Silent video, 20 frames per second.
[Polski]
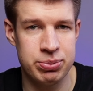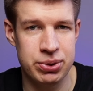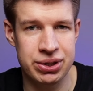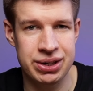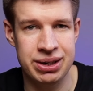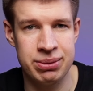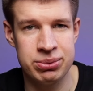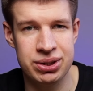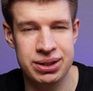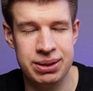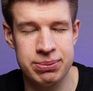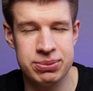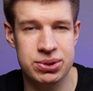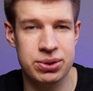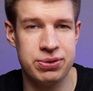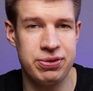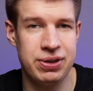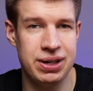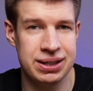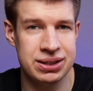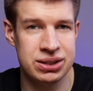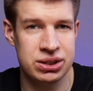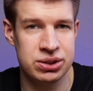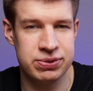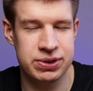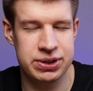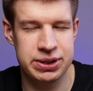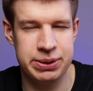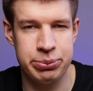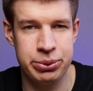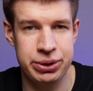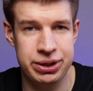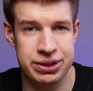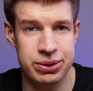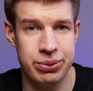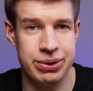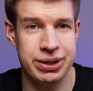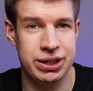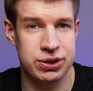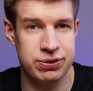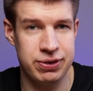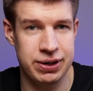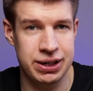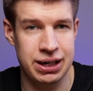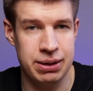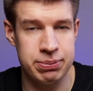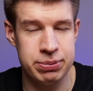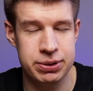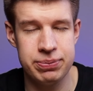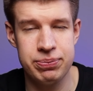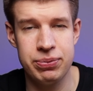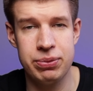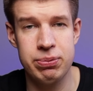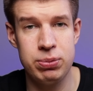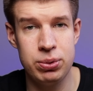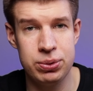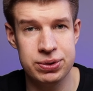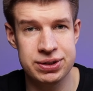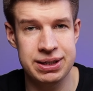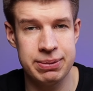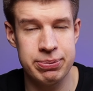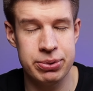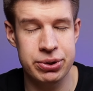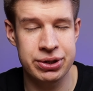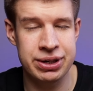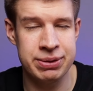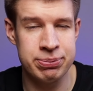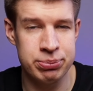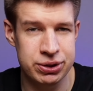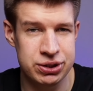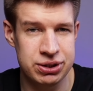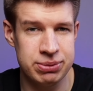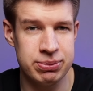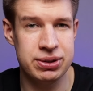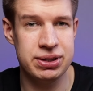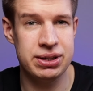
program się nam co chwilę gdzieś wysypuje i są jakieś fakapy, plus za program płacimy